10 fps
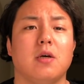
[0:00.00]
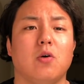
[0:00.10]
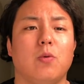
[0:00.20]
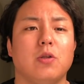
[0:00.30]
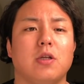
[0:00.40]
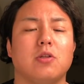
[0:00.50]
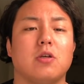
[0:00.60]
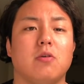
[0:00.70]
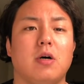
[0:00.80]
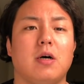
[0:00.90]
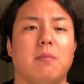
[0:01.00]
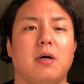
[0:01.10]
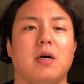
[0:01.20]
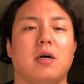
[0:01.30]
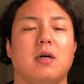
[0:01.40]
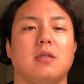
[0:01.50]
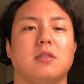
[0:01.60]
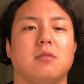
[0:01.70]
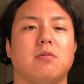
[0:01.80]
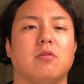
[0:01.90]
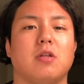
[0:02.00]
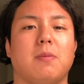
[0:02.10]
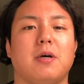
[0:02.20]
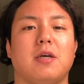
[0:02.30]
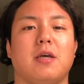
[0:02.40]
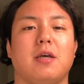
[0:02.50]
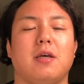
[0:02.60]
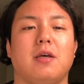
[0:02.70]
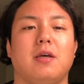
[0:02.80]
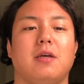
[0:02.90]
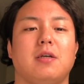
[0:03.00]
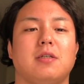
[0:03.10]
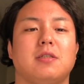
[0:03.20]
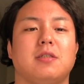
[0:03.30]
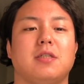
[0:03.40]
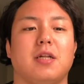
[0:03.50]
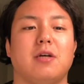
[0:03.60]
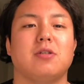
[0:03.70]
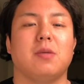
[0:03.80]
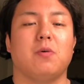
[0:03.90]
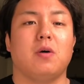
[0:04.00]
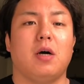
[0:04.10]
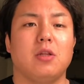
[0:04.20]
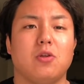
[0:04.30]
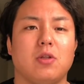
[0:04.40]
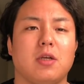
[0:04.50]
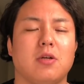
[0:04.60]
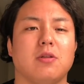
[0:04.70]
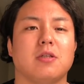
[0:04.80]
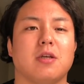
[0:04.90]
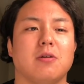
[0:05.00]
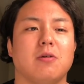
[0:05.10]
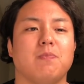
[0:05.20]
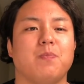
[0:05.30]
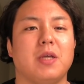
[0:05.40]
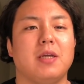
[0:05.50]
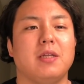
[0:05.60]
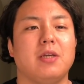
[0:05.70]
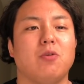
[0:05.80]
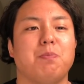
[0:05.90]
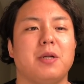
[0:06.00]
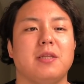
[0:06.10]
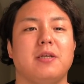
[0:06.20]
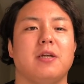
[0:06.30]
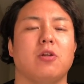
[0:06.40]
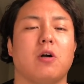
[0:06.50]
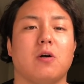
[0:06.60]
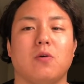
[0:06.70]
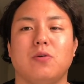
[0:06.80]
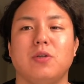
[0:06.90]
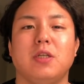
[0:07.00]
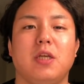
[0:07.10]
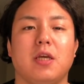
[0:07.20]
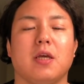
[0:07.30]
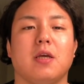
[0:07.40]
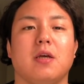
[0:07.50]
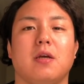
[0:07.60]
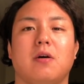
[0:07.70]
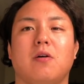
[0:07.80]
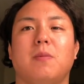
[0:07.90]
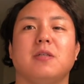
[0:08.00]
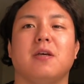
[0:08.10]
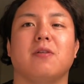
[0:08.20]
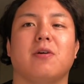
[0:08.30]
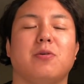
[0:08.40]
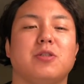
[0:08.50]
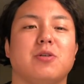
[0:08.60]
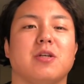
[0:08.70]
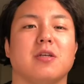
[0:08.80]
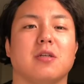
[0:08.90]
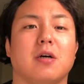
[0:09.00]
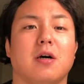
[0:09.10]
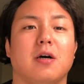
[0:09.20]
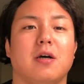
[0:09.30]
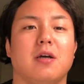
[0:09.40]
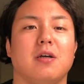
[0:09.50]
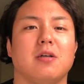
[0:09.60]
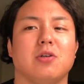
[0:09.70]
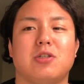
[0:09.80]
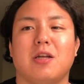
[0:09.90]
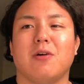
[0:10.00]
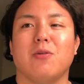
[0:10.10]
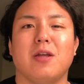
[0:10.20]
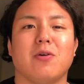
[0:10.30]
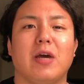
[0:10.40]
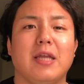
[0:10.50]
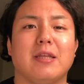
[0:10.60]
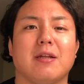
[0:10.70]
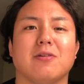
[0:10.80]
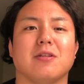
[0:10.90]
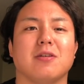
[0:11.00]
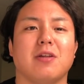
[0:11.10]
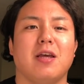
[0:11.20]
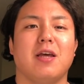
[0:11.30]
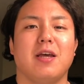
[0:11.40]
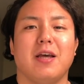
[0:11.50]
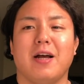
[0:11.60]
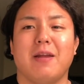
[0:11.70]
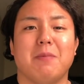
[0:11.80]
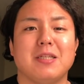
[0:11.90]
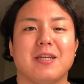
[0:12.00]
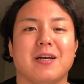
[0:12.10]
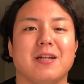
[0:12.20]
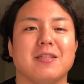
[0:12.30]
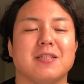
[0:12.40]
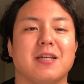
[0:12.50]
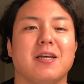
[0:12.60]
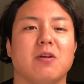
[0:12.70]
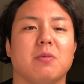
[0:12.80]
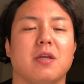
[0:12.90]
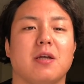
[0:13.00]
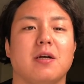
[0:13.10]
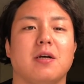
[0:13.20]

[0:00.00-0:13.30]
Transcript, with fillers: 覚えてる時は、自分の名前、じゃなくても反応できるんですけど、大体酔っ払ってきたりとか、不意に、マサヤとか呼んじゃうじゃないですか。そしたら女の子、ってなるんですよね。あれ、マサヤあんたじゃないのみたい